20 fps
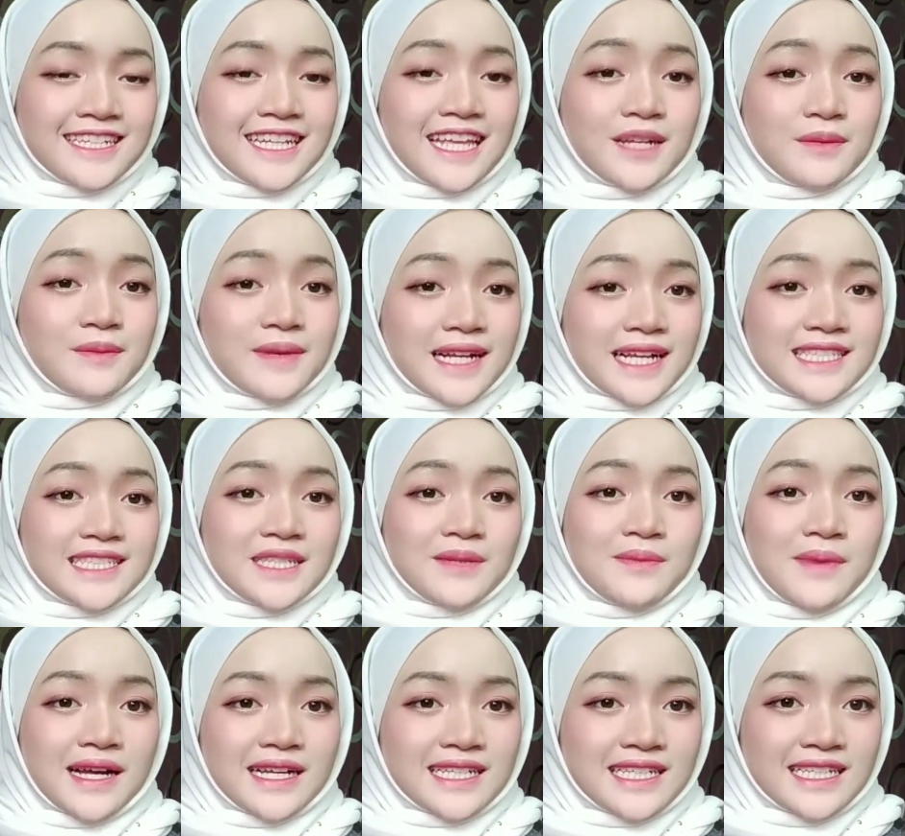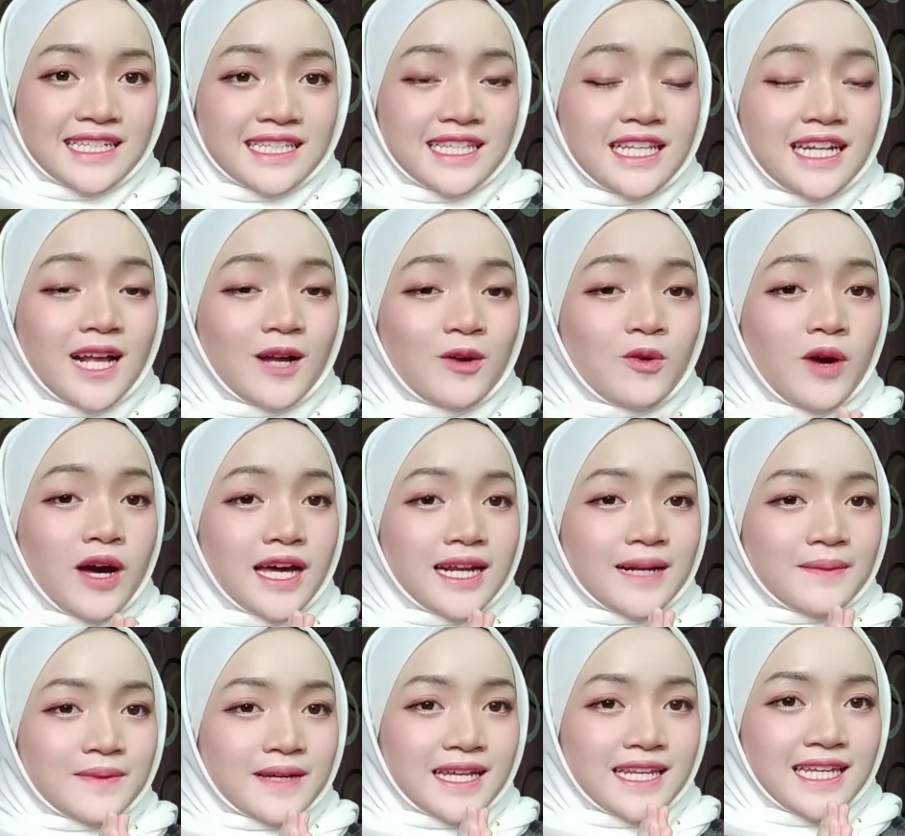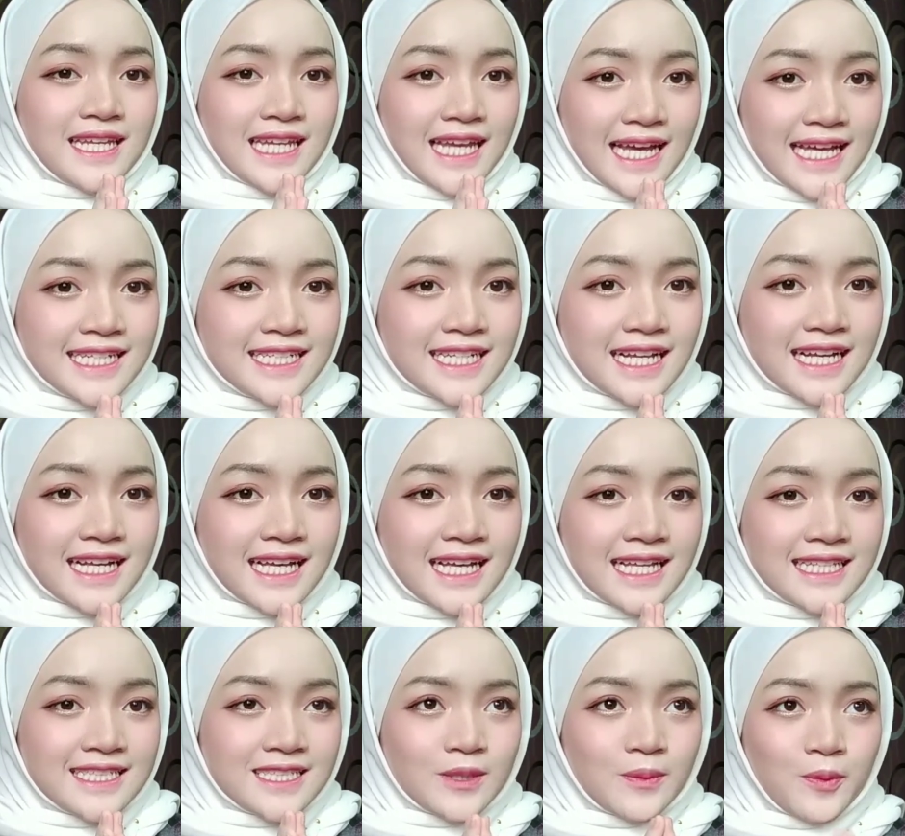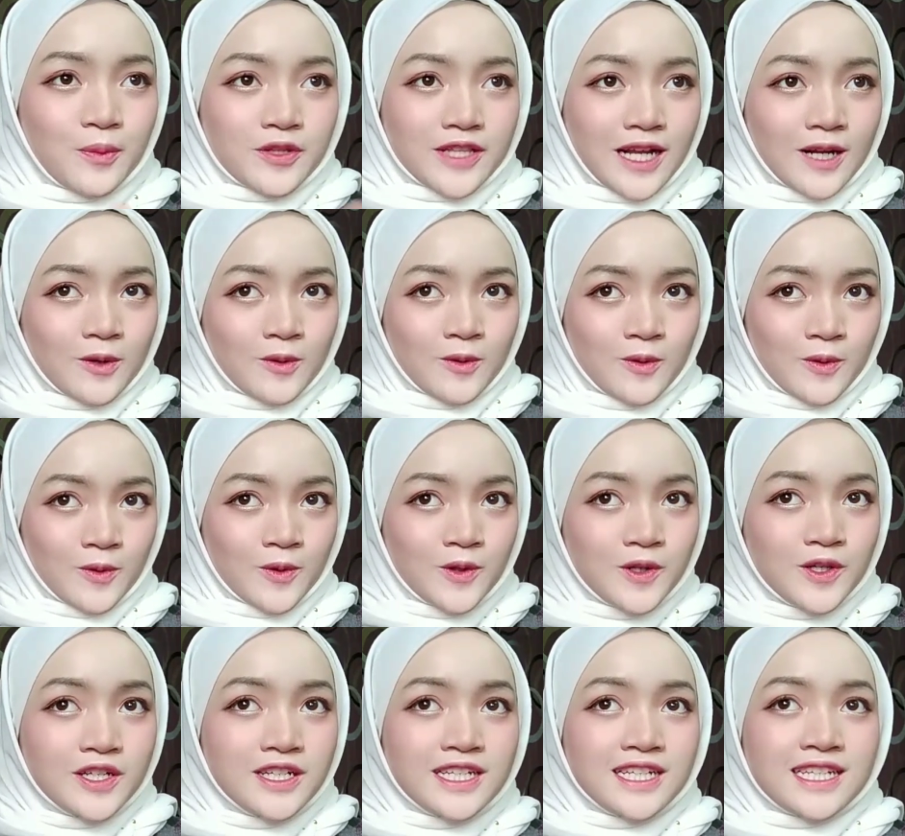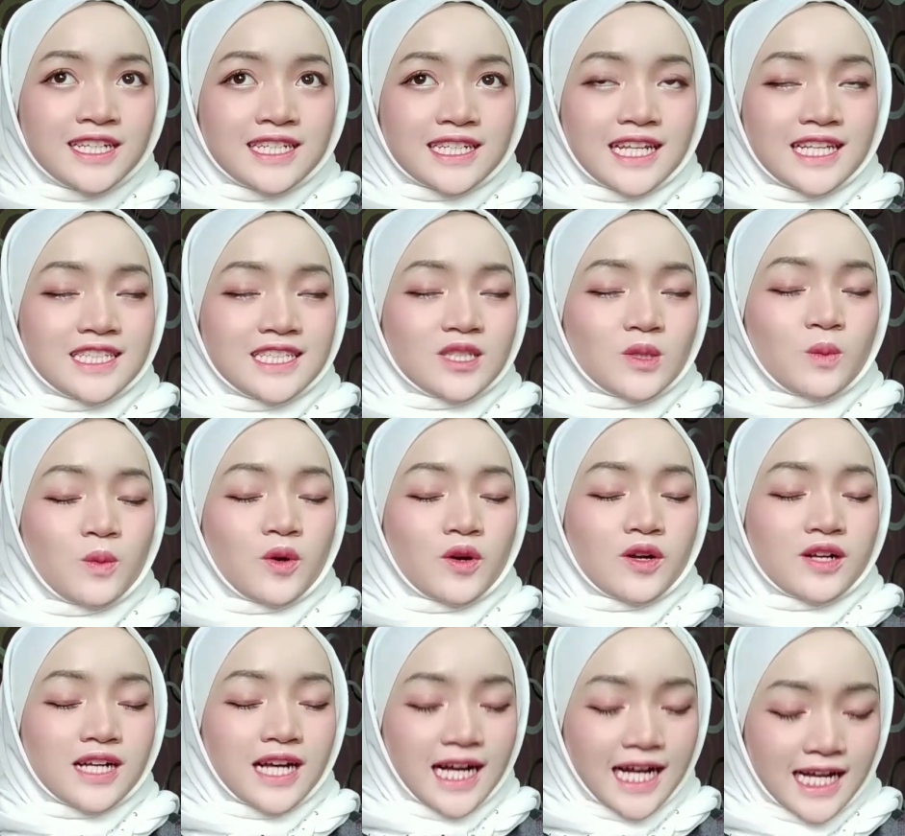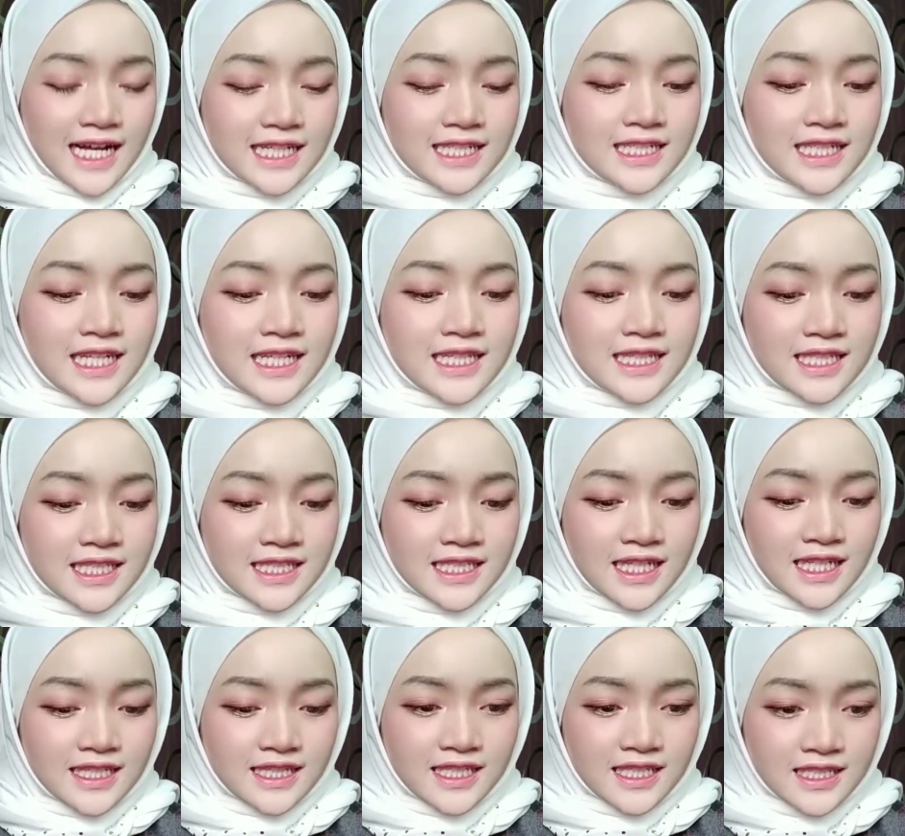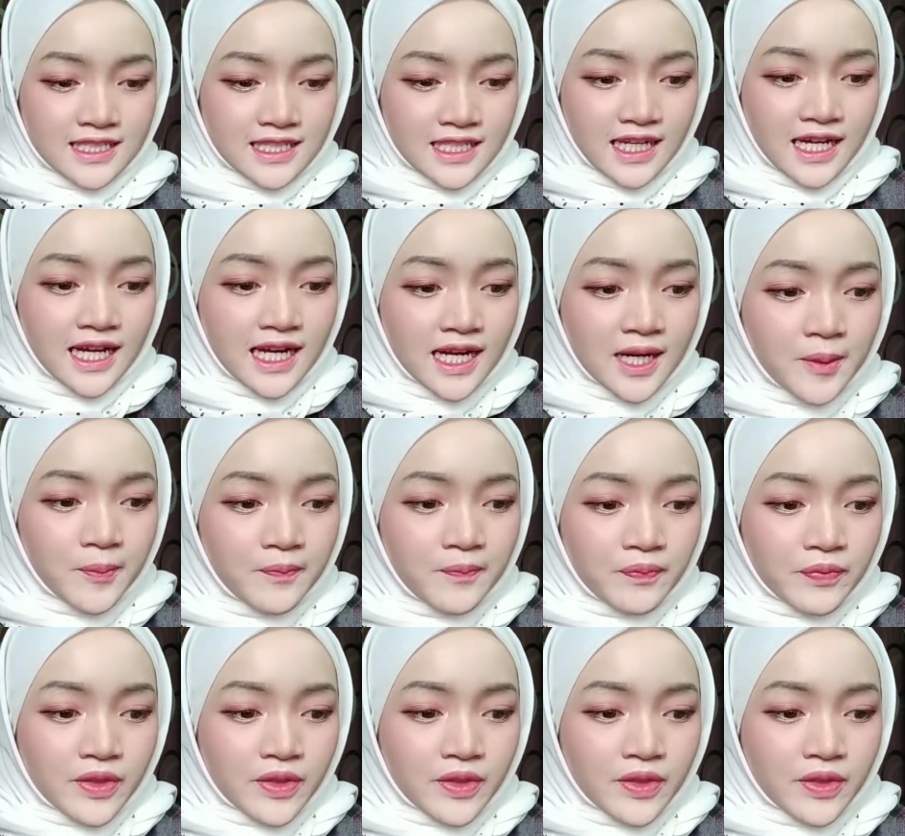dan makasih banget dan aku harap kalian akan support aku dan semoga di nanti nantinya